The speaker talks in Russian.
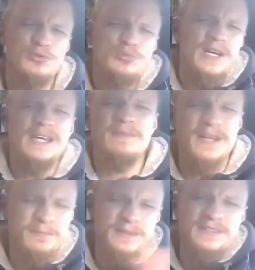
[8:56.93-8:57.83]
не сюда, им
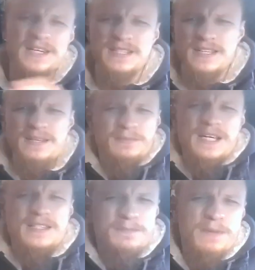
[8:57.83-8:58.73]
как бы, знаете, им
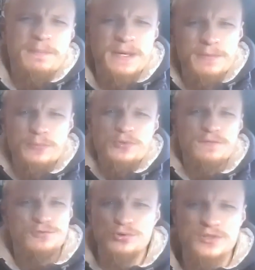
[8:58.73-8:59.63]
дайте бабки, мы
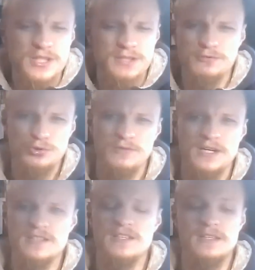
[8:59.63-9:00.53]
будем все исследовать, что вы
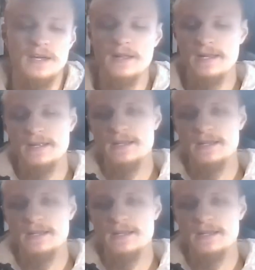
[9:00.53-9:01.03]
хотите.